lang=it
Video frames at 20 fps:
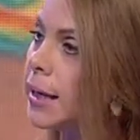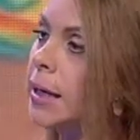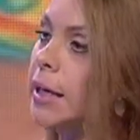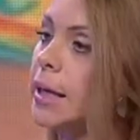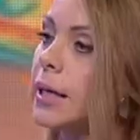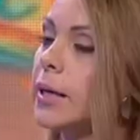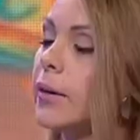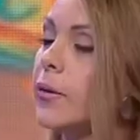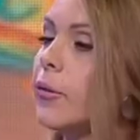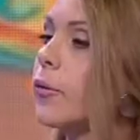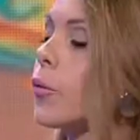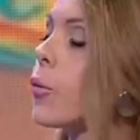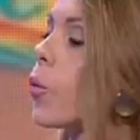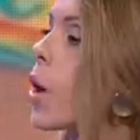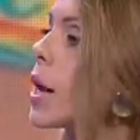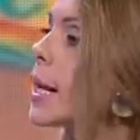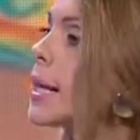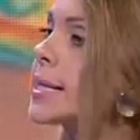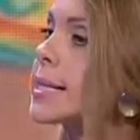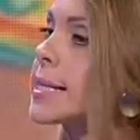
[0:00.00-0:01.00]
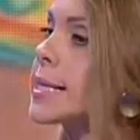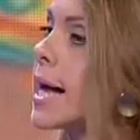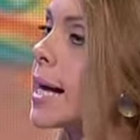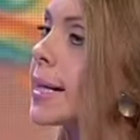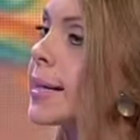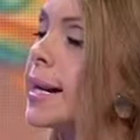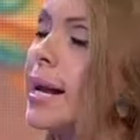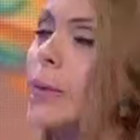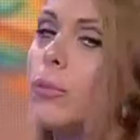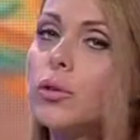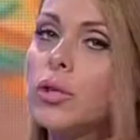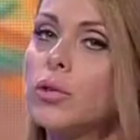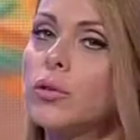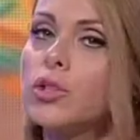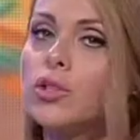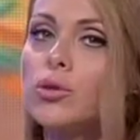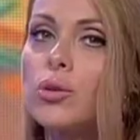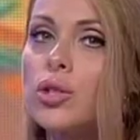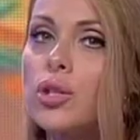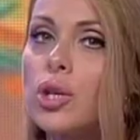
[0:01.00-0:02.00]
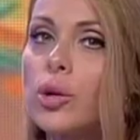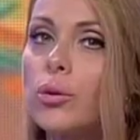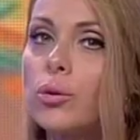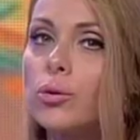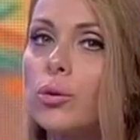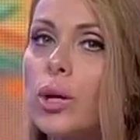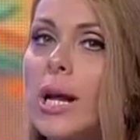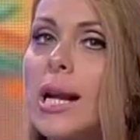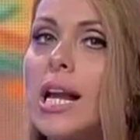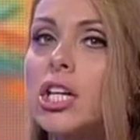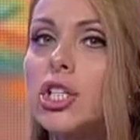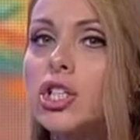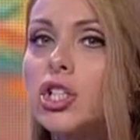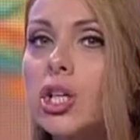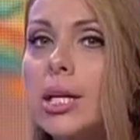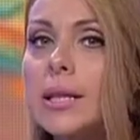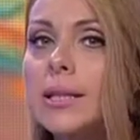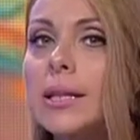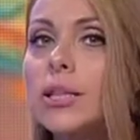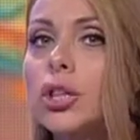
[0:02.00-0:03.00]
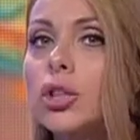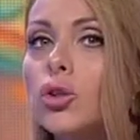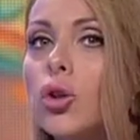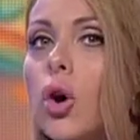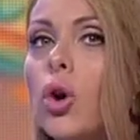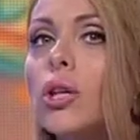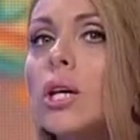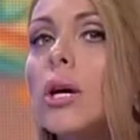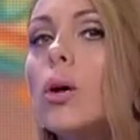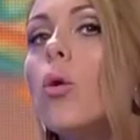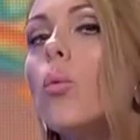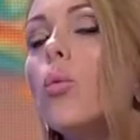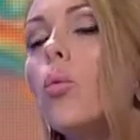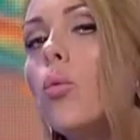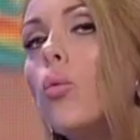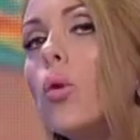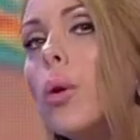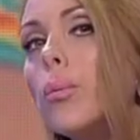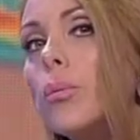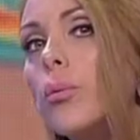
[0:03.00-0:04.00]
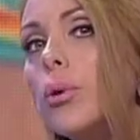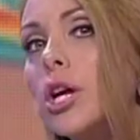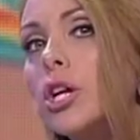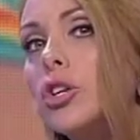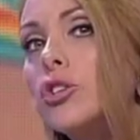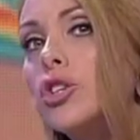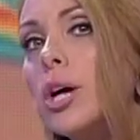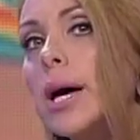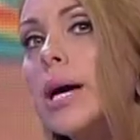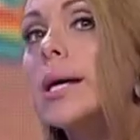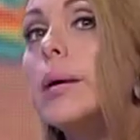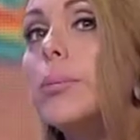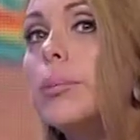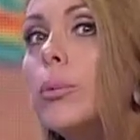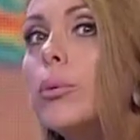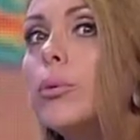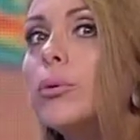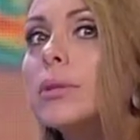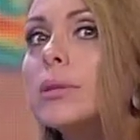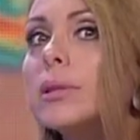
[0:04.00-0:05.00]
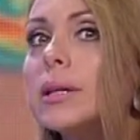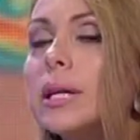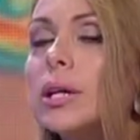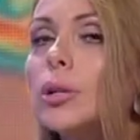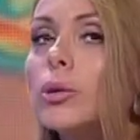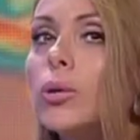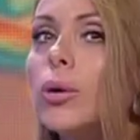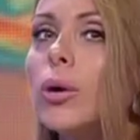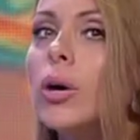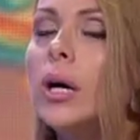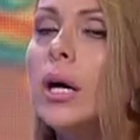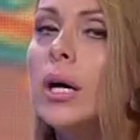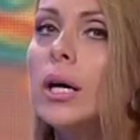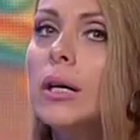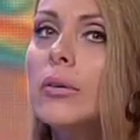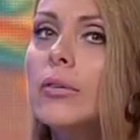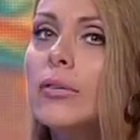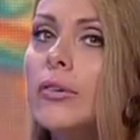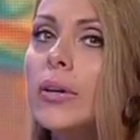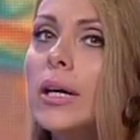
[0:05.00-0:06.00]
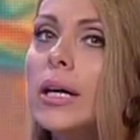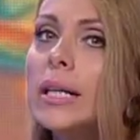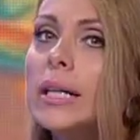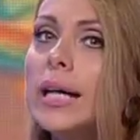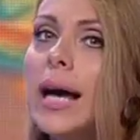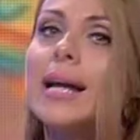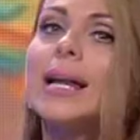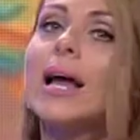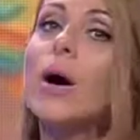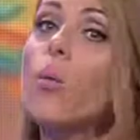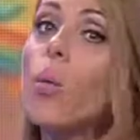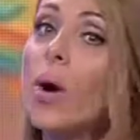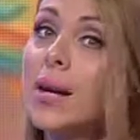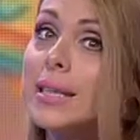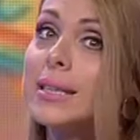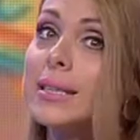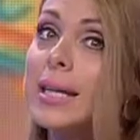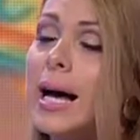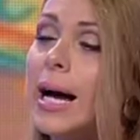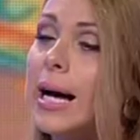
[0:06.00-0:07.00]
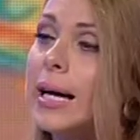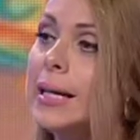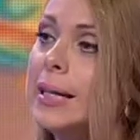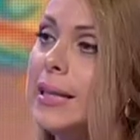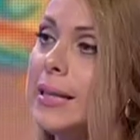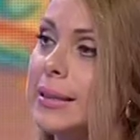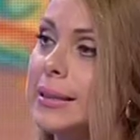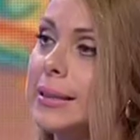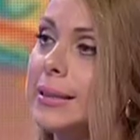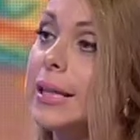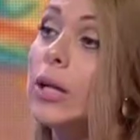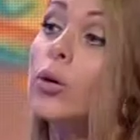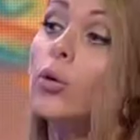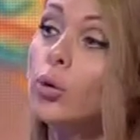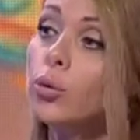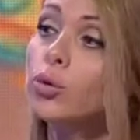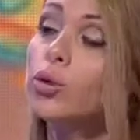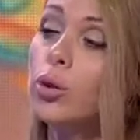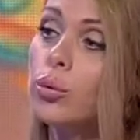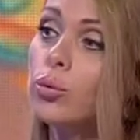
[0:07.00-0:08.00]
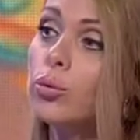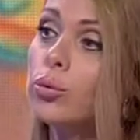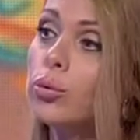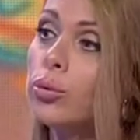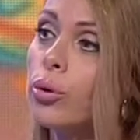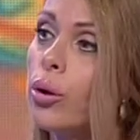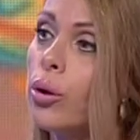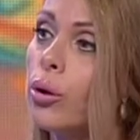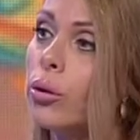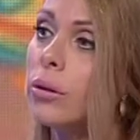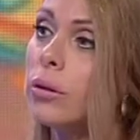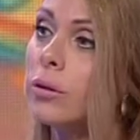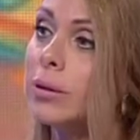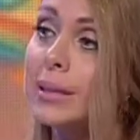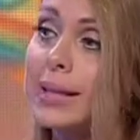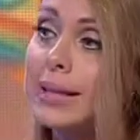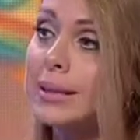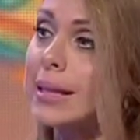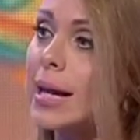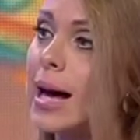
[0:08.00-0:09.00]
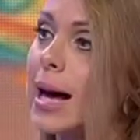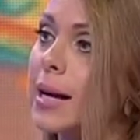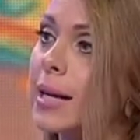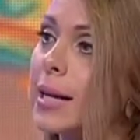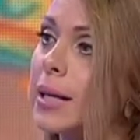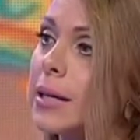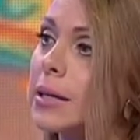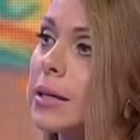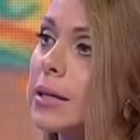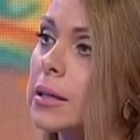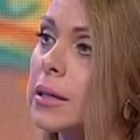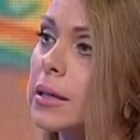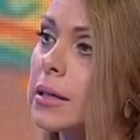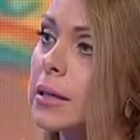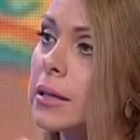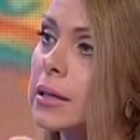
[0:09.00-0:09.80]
Sì. Eh, qual è stata la la motivazione secondo lei? La scelta di toni comunque più leggeri pur tenendo eh, fede alla qualità eh, del contenuto eh, teatrale?